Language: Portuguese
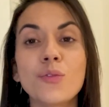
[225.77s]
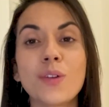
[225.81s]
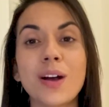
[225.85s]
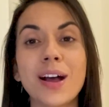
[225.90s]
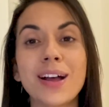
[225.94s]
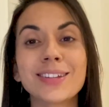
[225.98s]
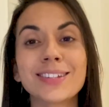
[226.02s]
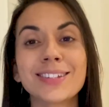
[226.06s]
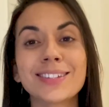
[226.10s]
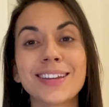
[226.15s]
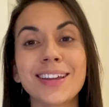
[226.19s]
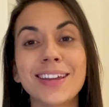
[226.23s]

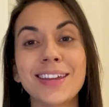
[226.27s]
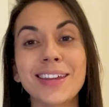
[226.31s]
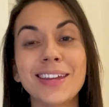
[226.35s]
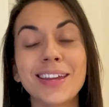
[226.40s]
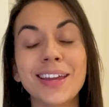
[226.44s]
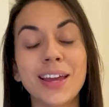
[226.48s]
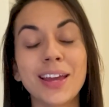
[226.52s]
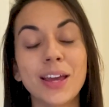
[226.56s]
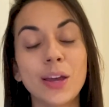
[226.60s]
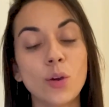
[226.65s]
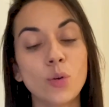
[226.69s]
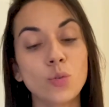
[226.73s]
Faça
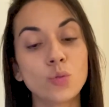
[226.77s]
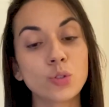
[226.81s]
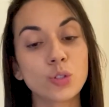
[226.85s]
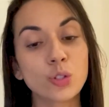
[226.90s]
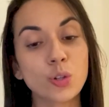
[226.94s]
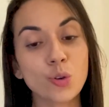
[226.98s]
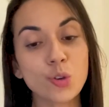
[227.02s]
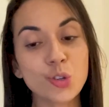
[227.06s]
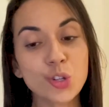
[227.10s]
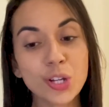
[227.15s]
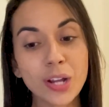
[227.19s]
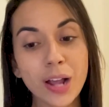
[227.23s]
aí os
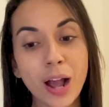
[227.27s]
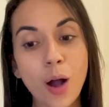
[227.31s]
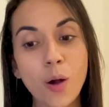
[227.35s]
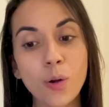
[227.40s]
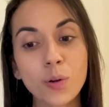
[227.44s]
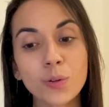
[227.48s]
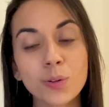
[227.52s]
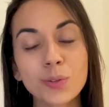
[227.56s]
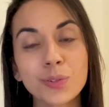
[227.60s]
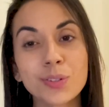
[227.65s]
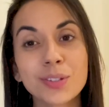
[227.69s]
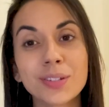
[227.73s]
seus
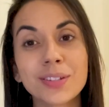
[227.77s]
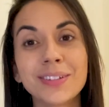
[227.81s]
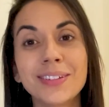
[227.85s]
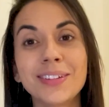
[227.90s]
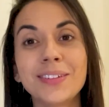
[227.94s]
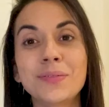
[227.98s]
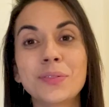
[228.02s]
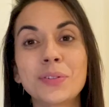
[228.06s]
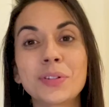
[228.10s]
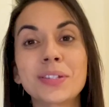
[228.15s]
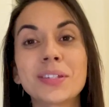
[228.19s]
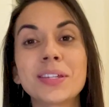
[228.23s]
cálculos
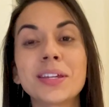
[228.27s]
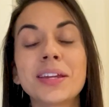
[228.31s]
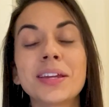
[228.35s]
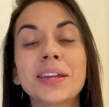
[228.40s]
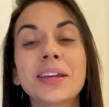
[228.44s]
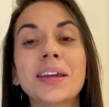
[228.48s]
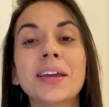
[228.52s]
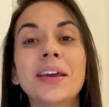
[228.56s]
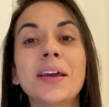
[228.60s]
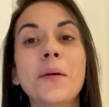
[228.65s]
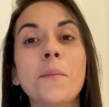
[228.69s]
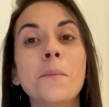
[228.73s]
e
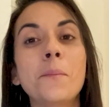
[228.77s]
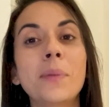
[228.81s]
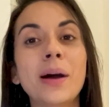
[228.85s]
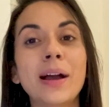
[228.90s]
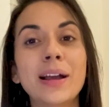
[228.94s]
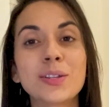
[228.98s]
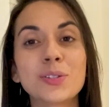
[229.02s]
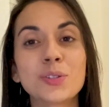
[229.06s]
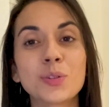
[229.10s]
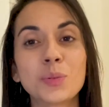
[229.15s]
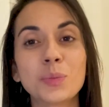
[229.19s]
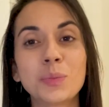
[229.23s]
você
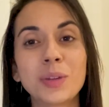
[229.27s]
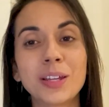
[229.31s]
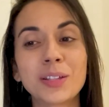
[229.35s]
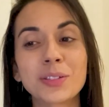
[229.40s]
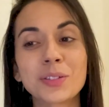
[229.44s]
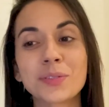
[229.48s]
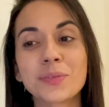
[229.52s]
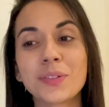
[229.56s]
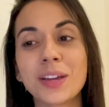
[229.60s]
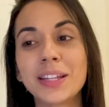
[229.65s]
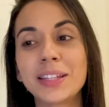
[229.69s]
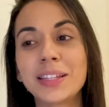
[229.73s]
mais ou
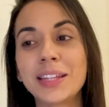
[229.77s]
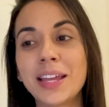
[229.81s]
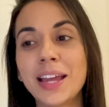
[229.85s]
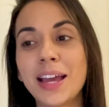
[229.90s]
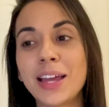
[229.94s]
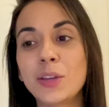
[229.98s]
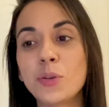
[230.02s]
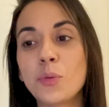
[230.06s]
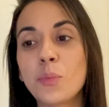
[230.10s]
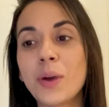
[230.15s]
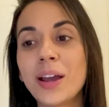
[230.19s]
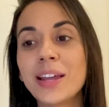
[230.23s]
menos vai ter
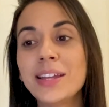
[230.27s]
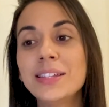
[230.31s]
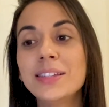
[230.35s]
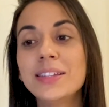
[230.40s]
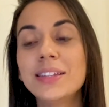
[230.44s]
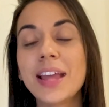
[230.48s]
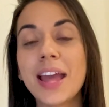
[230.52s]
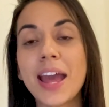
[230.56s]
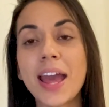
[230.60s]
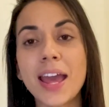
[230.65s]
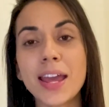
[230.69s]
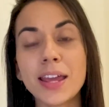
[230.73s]
aí uma
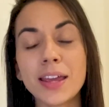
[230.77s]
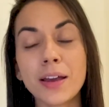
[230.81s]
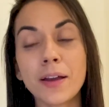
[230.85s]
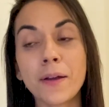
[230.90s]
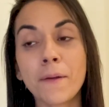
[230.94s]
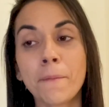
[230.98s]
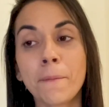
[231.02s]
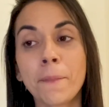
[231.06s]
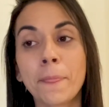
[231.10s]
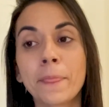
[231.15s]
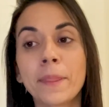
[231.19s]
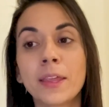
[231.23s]
ideia